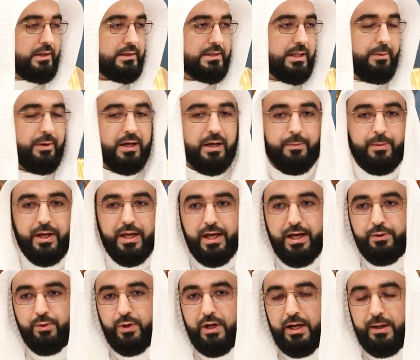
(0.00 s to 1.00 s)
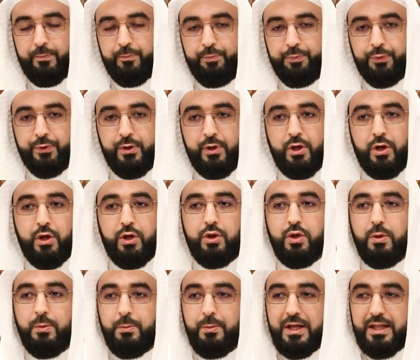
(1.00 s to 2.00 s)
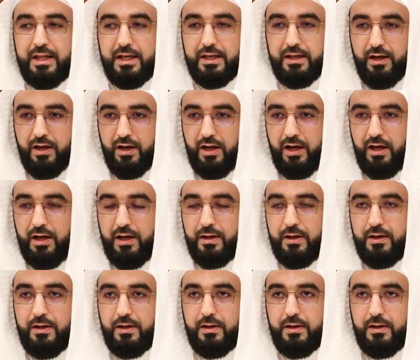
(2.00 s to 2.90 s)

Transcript: سبق بيانها ثم ذكر